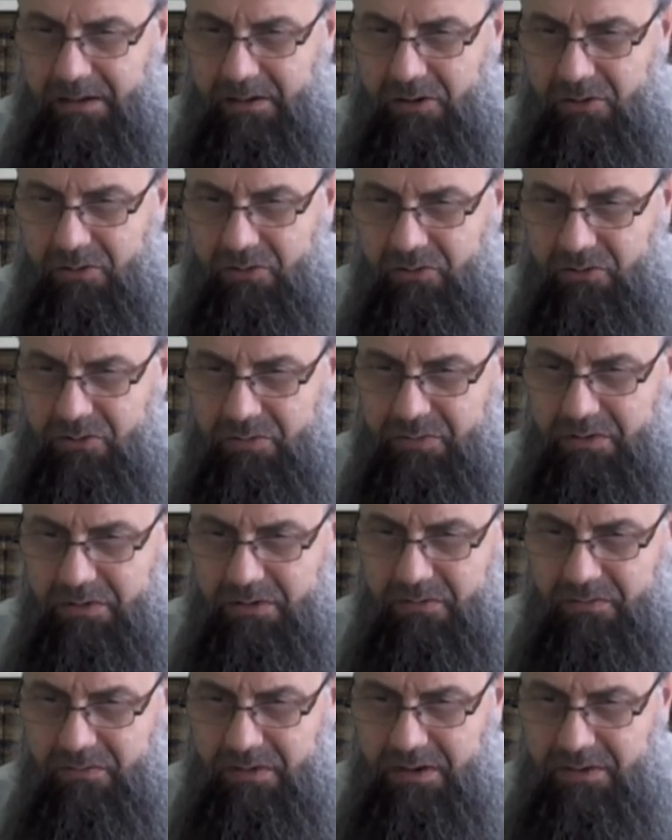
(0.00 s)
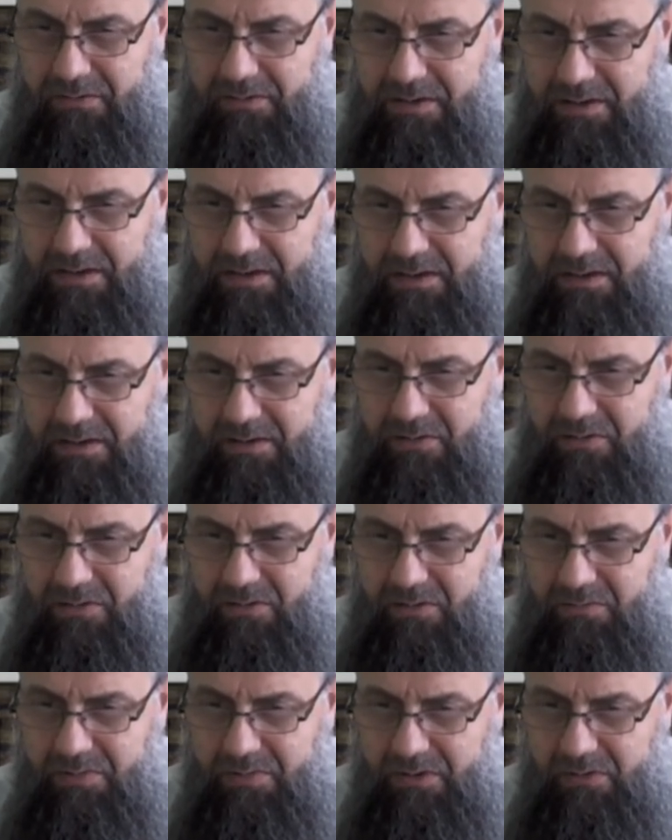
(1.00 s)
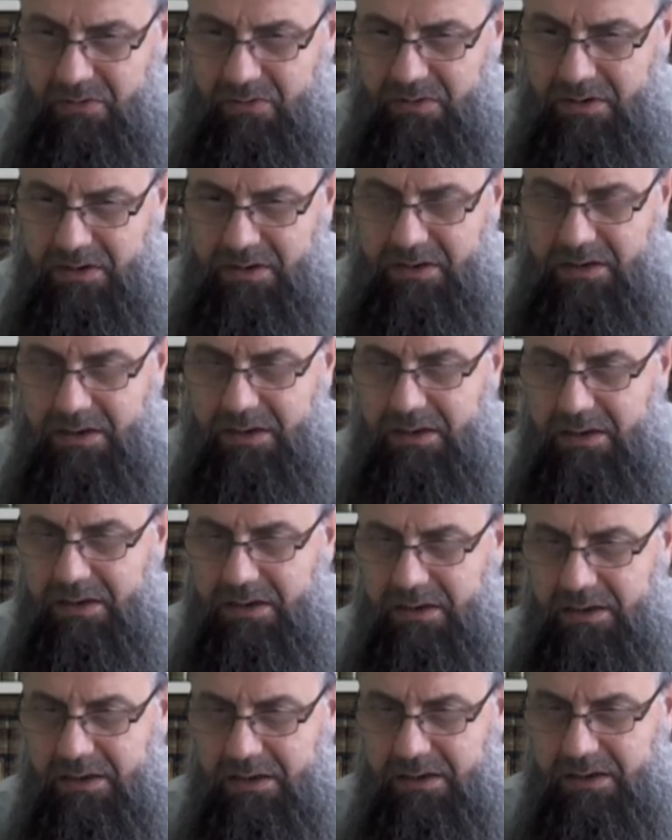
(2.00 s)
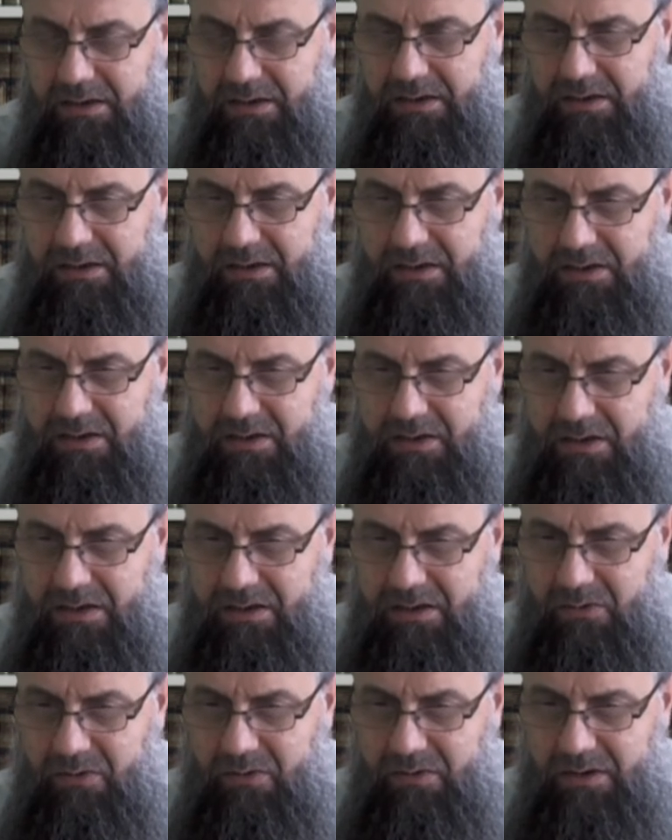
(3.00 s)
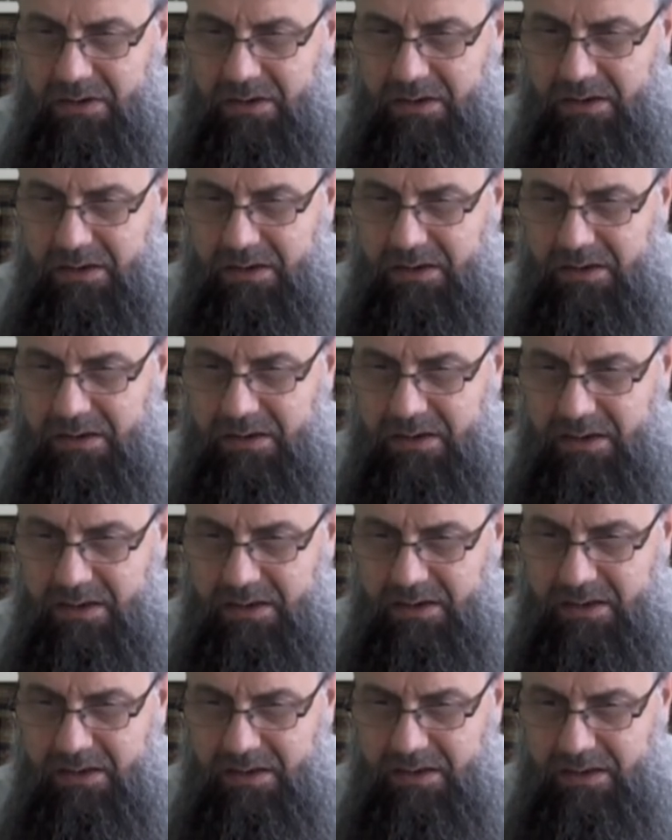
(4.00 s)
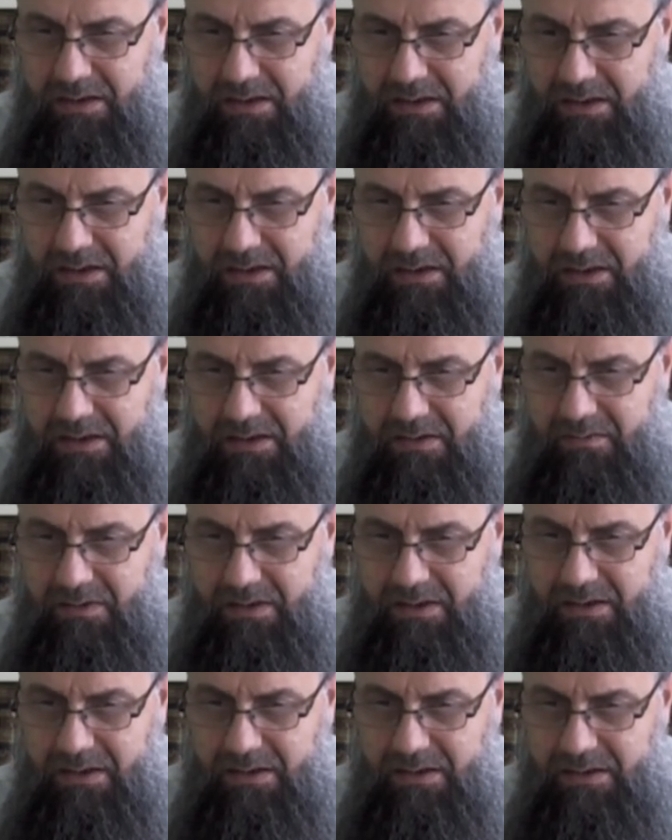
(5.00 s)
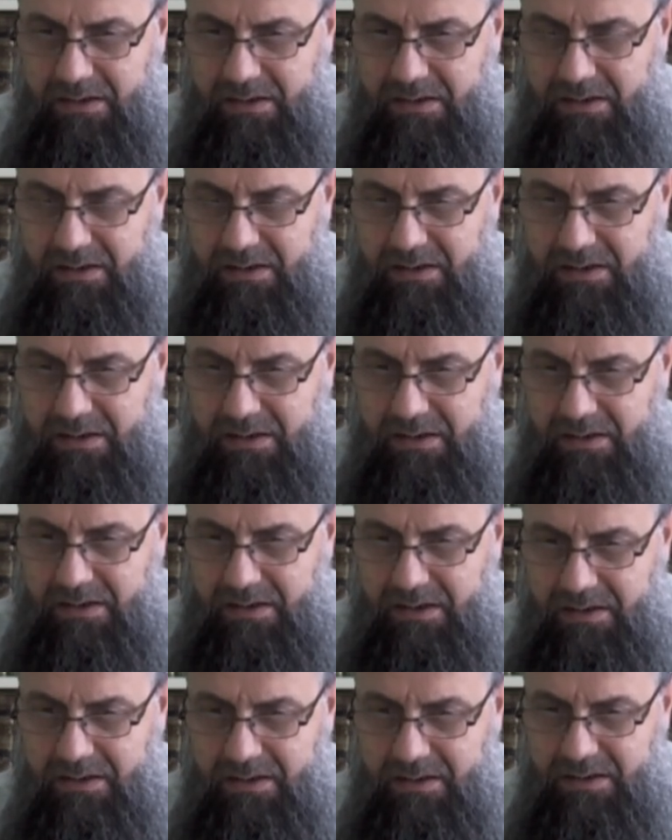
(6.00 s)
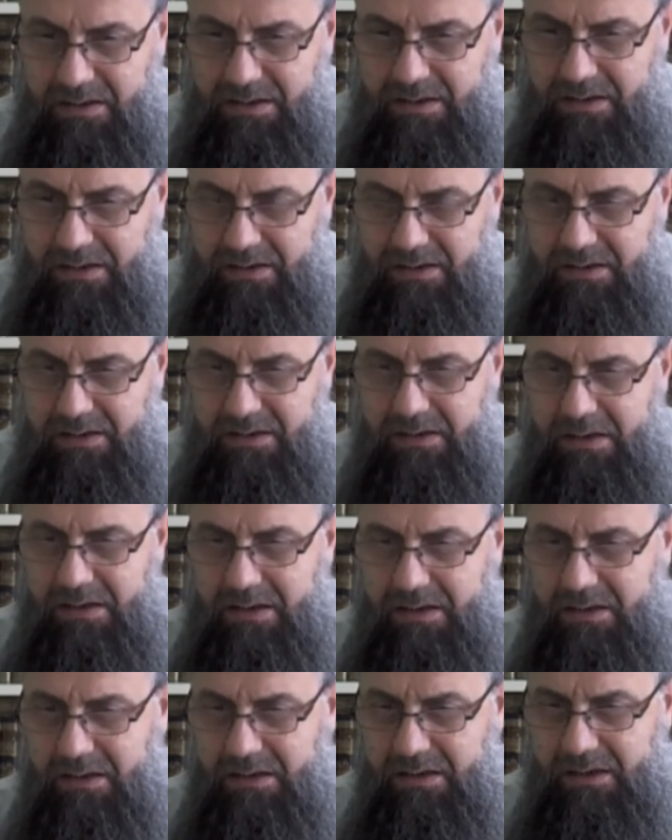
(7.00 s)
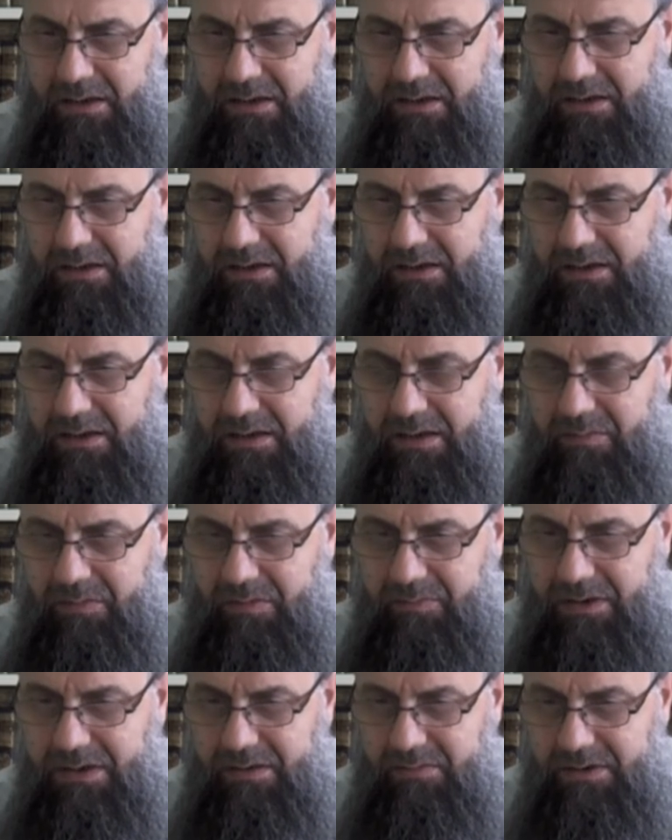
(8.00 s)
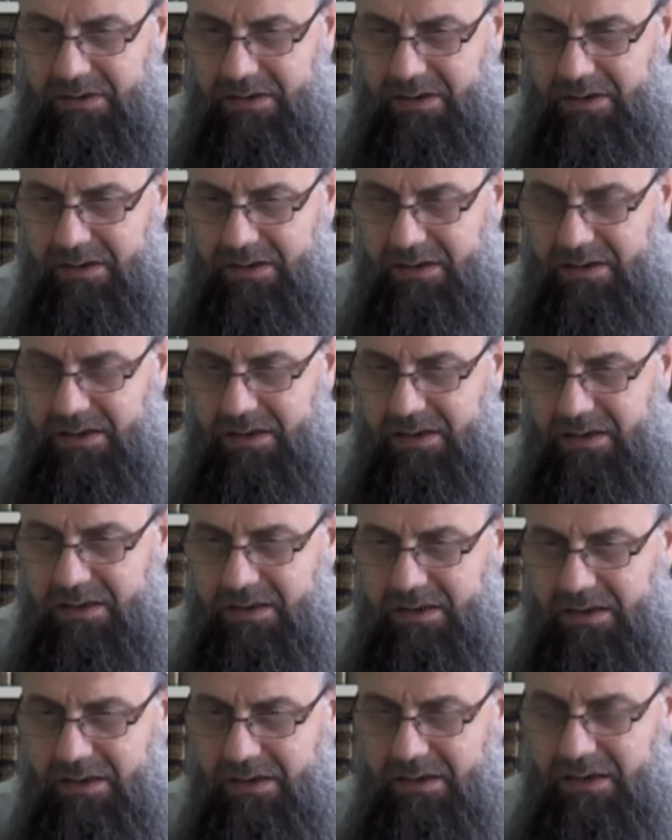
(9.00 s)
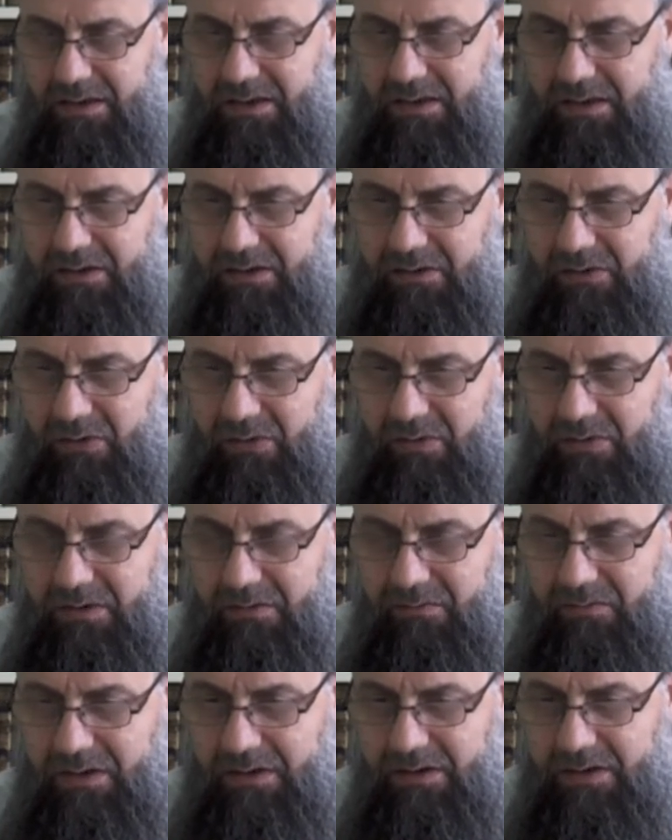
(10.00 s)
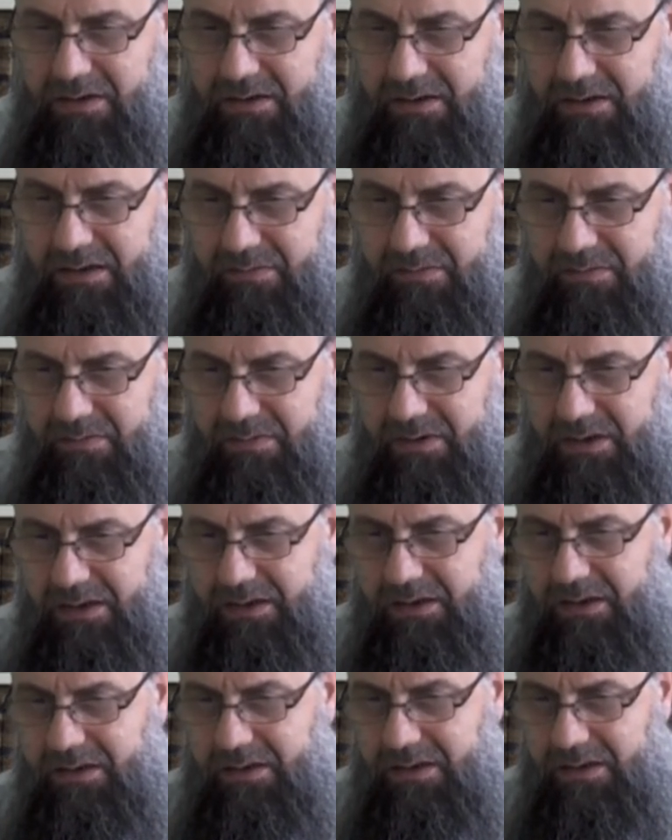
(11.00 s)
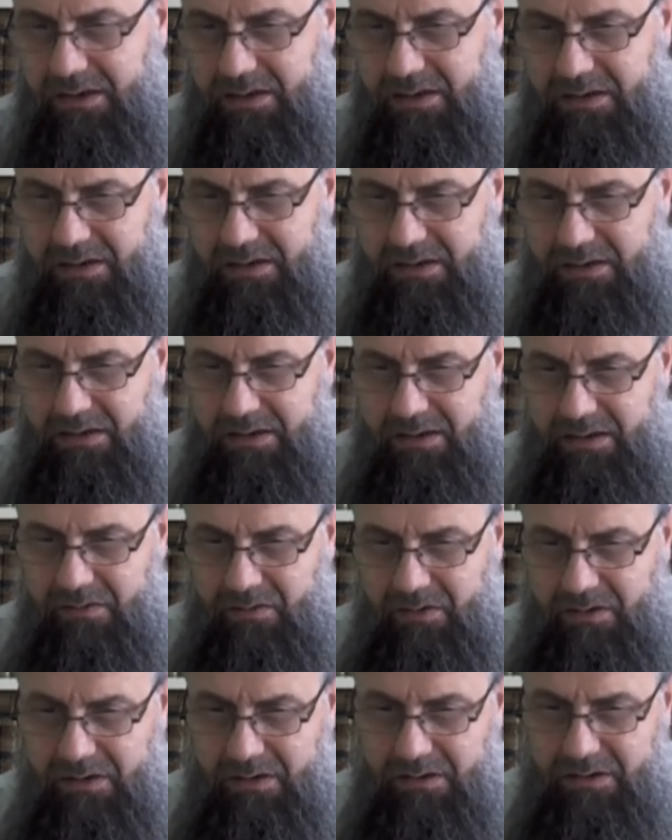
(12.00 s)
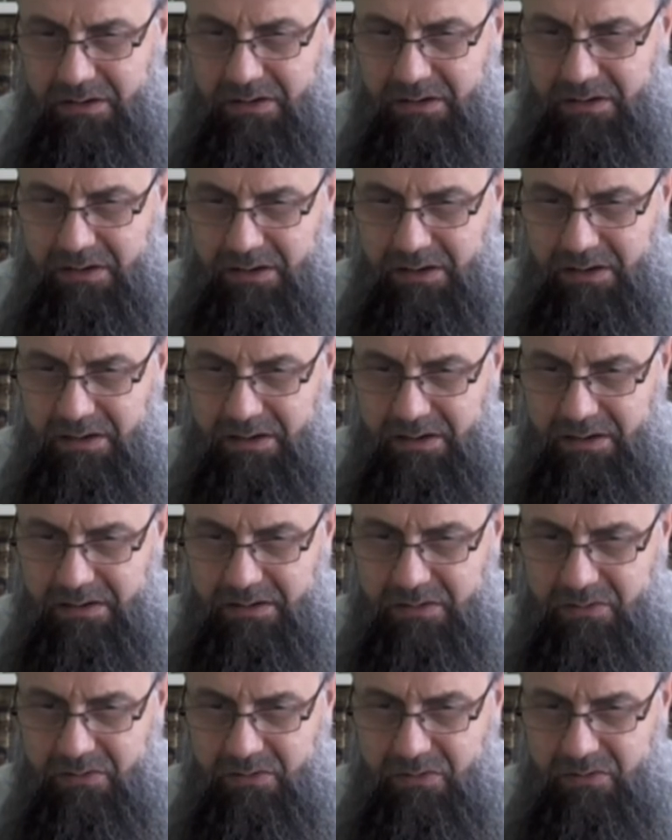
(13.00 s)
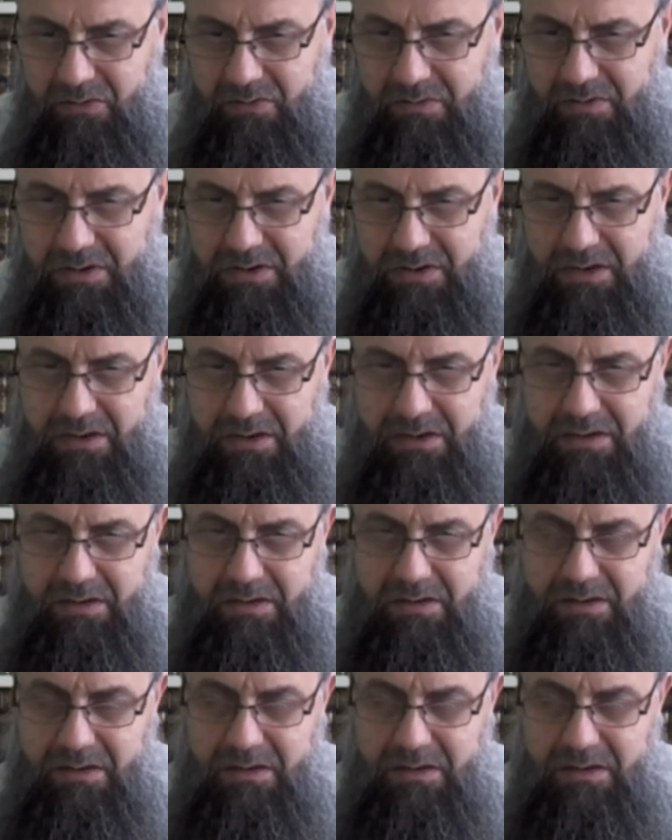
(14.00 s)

Diyor Kurtubi ve evcedehu bi kudretihi. Her şeyi kudretiyle icat etti ve iradeti iradesiyle icat etti. Halkan, yaratmak bakımından her şeyi yokluktan varlığa çıkarıp halk etti, yarattı. İnnallah halikü külli şeyin.